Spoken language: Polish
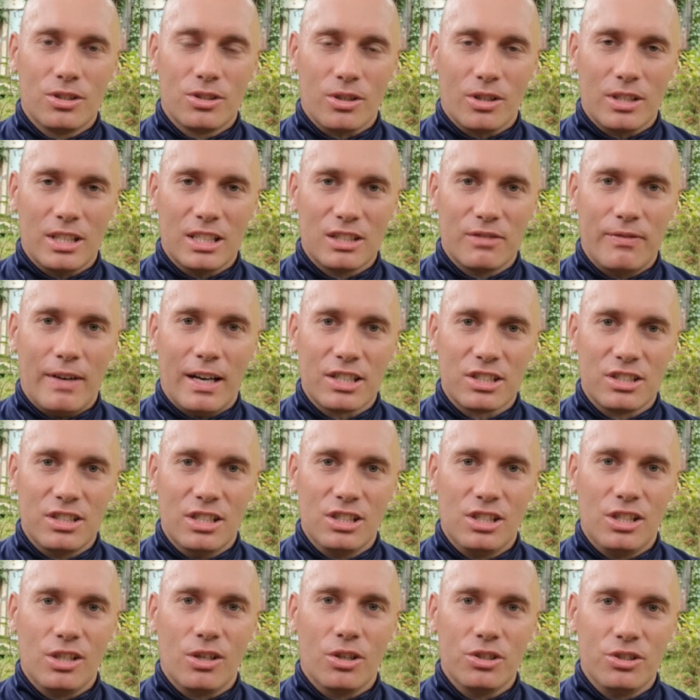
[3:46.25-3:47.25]
co jest ważne,
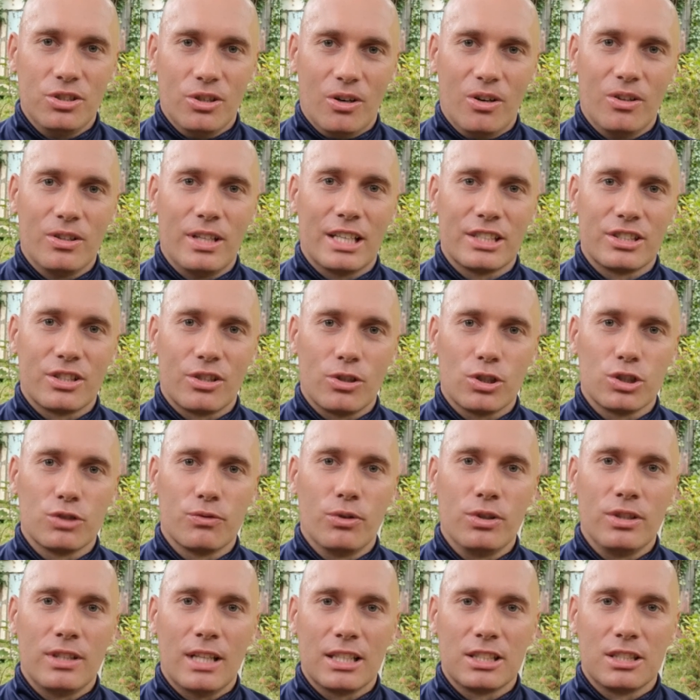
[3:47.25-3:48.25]
jeśli chodzi o nasz
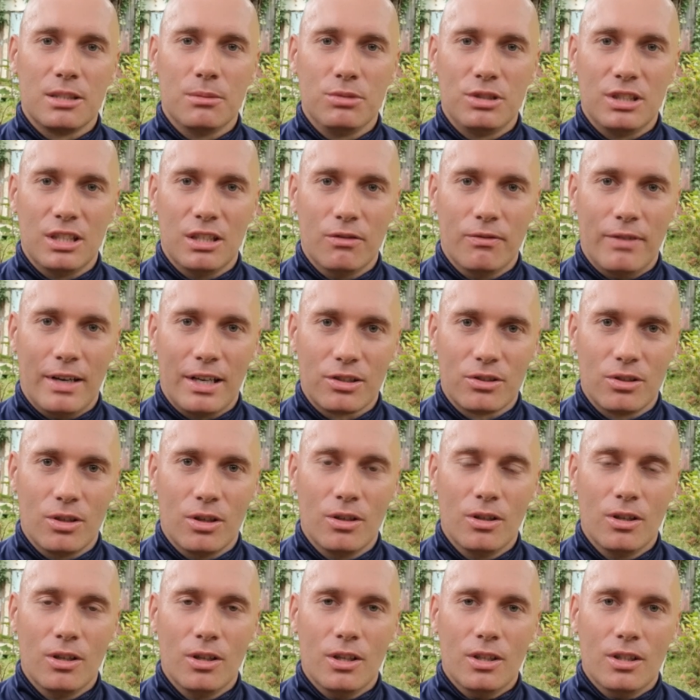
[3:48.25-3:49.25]
rozwój, na czym się
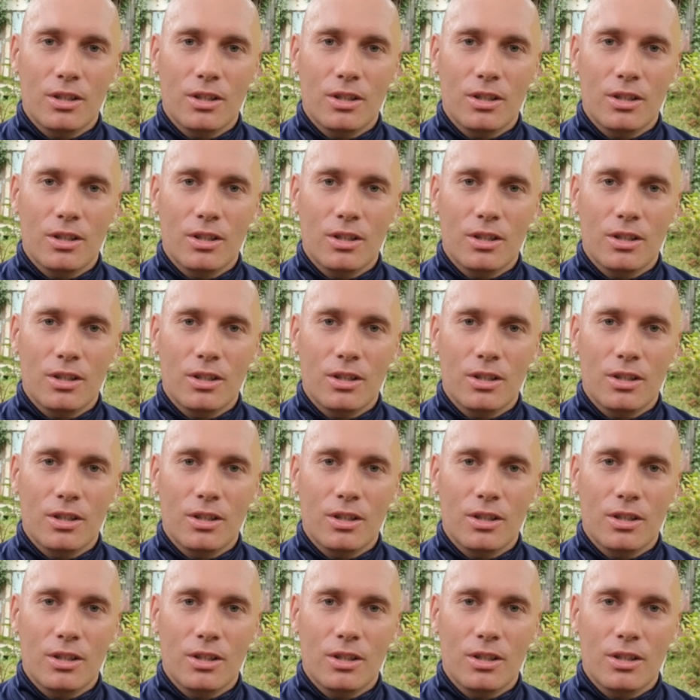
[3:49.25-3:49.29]
warto